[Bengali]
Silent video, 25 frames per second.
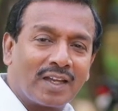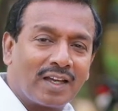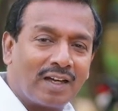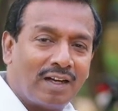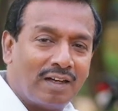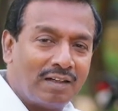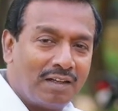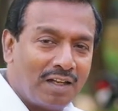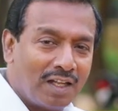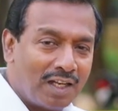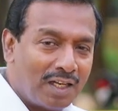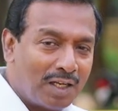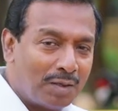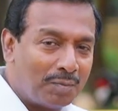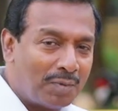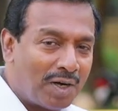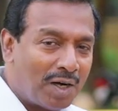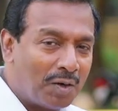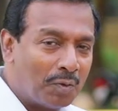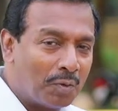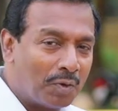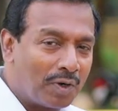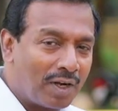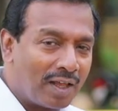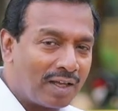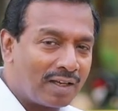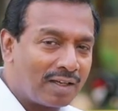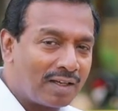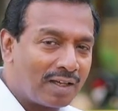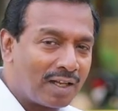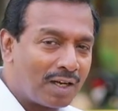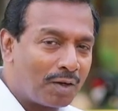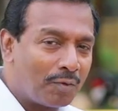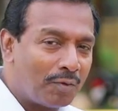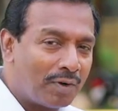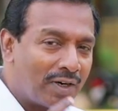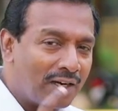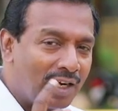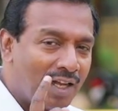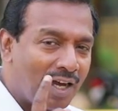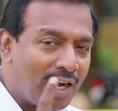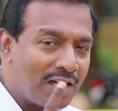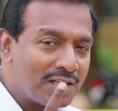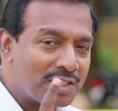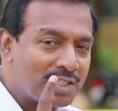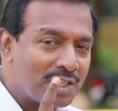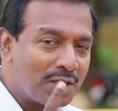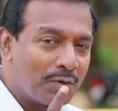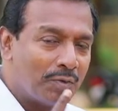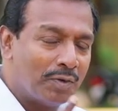কঠোর পরিশ্রমের ফল
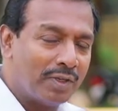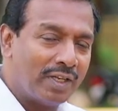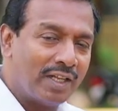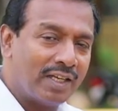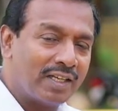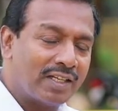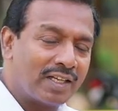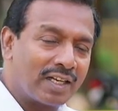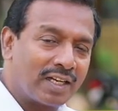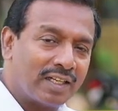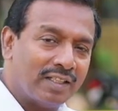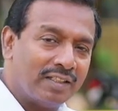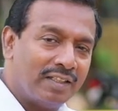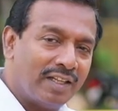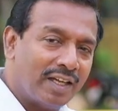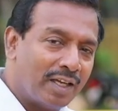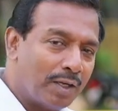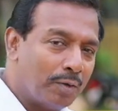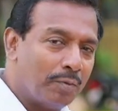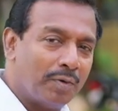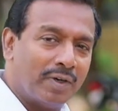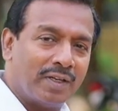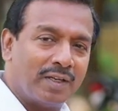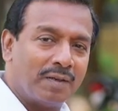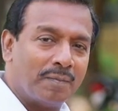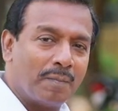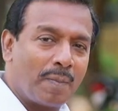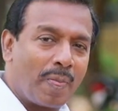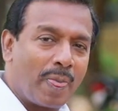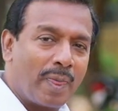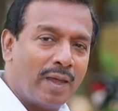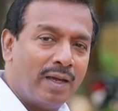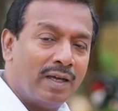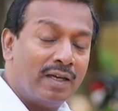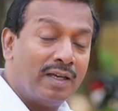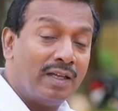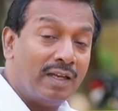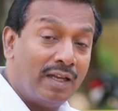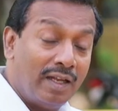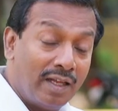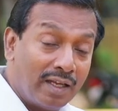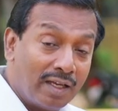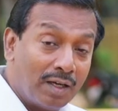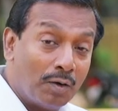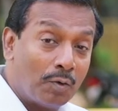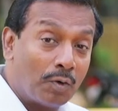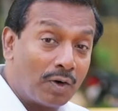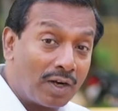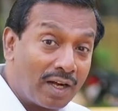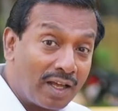ঈশ্বর নিশ্চয় দেন
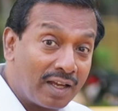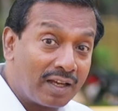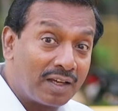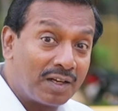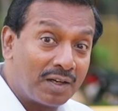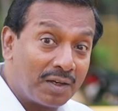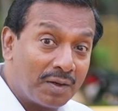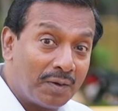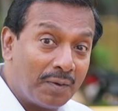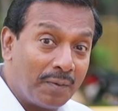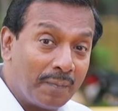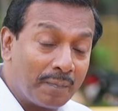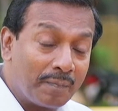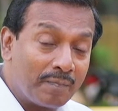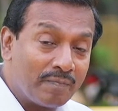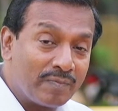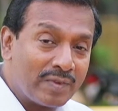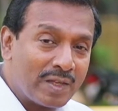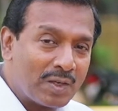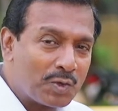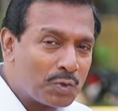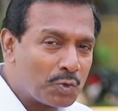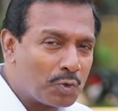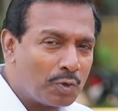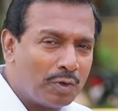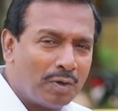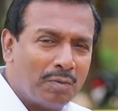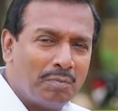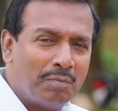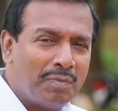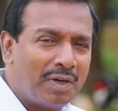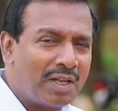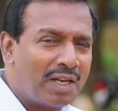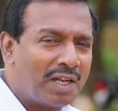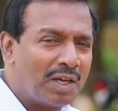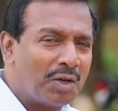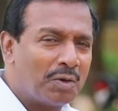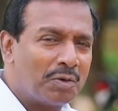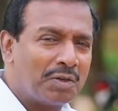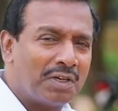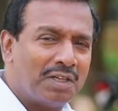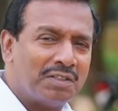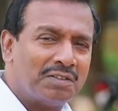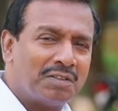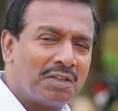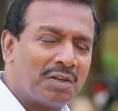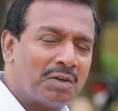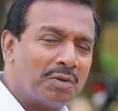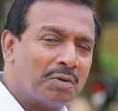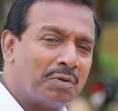তেমনি আমাদেরও কঠিন
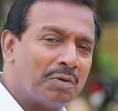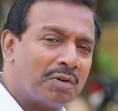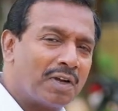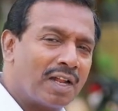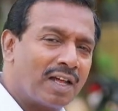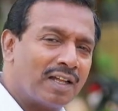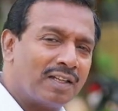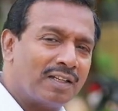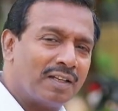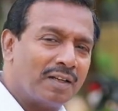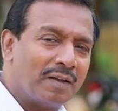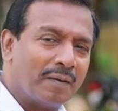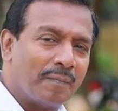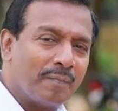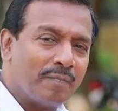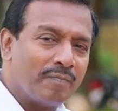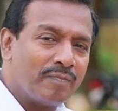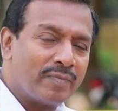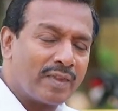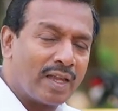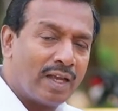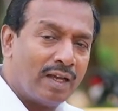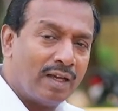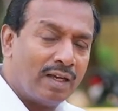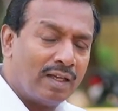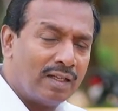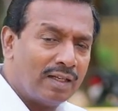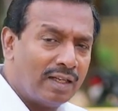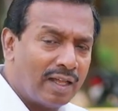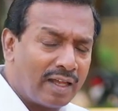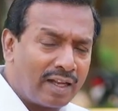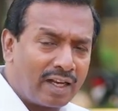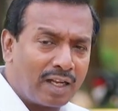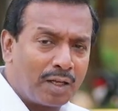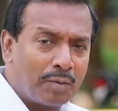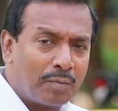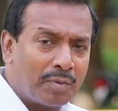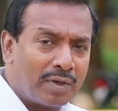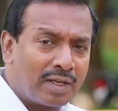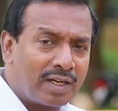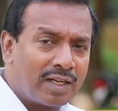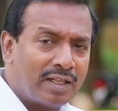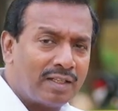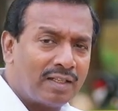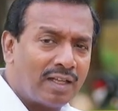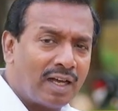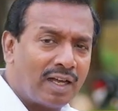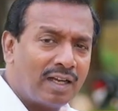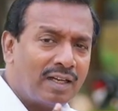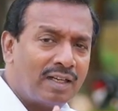পরিশ্রম করতে হবে
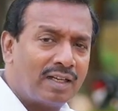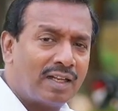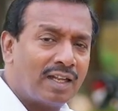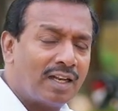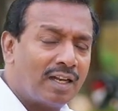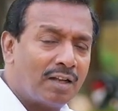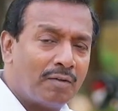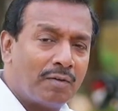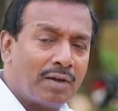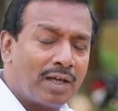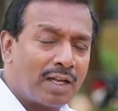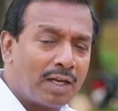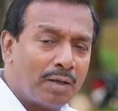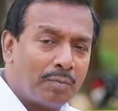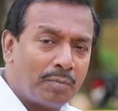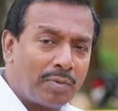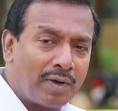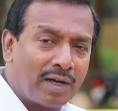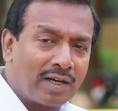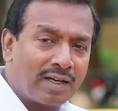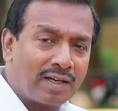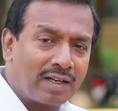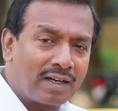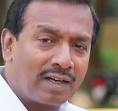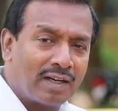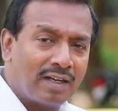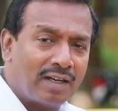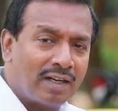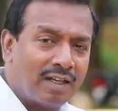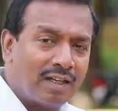লকডাউনের সময় ওয়ার্ক ফ্রম